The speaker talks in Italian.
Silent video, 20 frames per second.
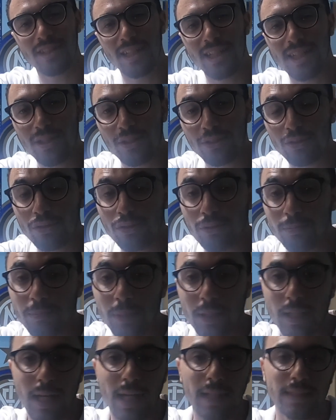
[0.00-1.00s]
canale YouTube,
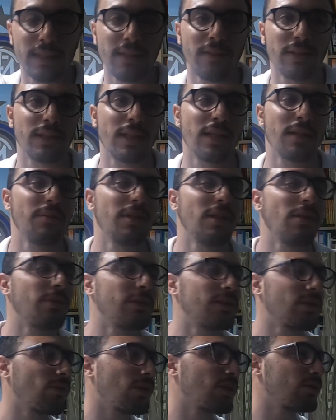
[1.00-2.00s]
attivate la campanella per
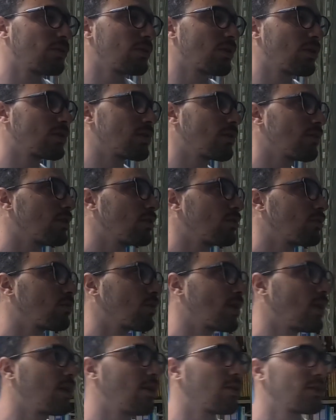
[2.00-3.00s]
seguire tutti i nostri video, tutte
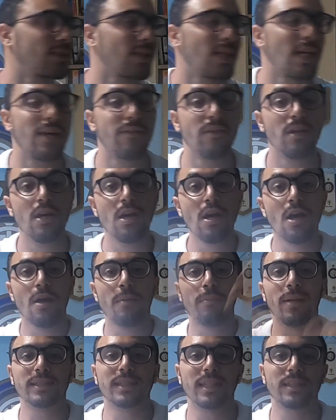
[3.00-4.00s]
le nostre live,
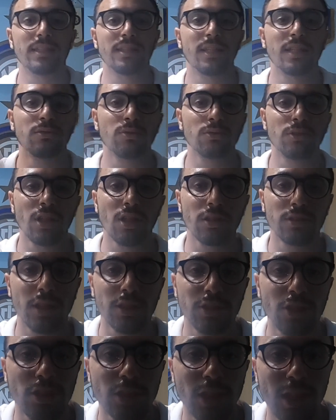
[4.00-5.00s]
passate da tutti i nostri
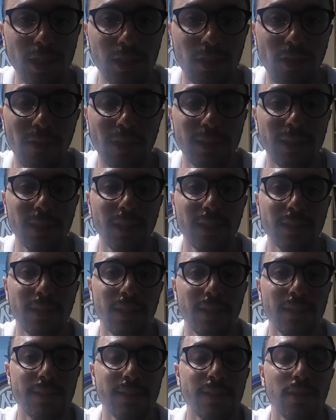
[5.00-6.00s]
social che trovate in
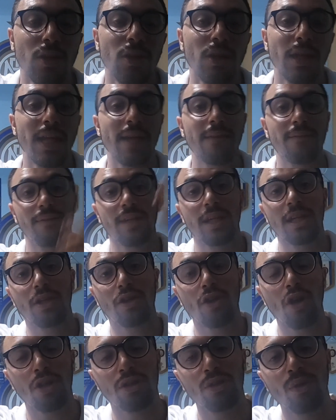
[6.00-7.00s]
descrizione, vi
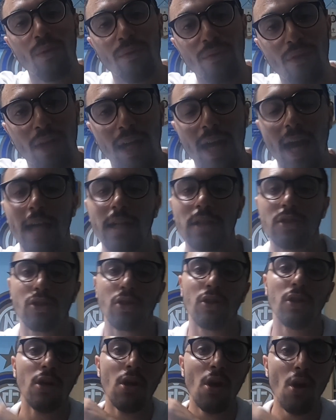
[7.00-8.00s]
ricordo UFO
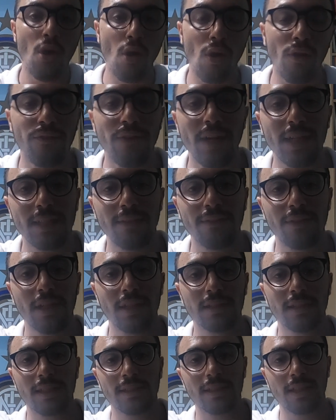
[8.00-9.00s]
Calcio, offerta fino al
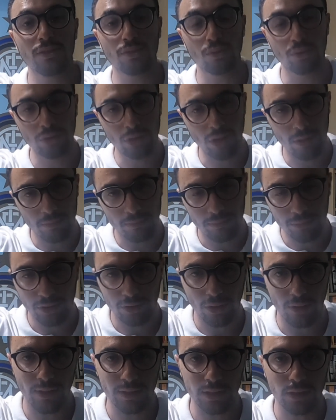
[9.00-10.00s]
30 giugno,
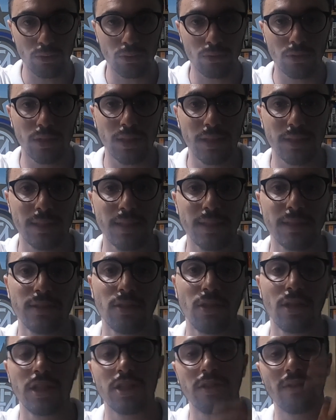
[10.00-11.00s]
trovate tutto in
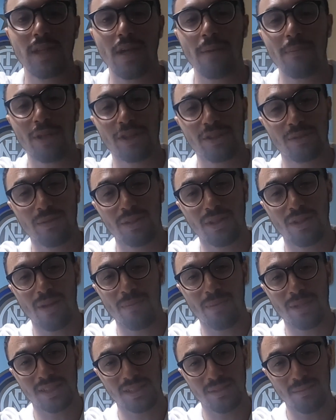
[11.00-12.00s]
descrizione, ci vediamo al prossimo video, alla
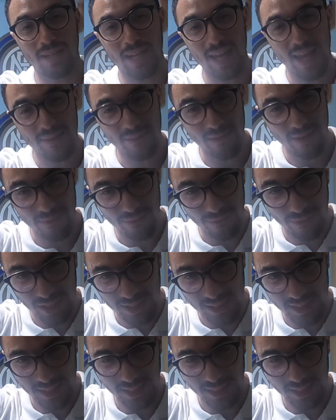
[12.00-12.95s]
prossima live, forza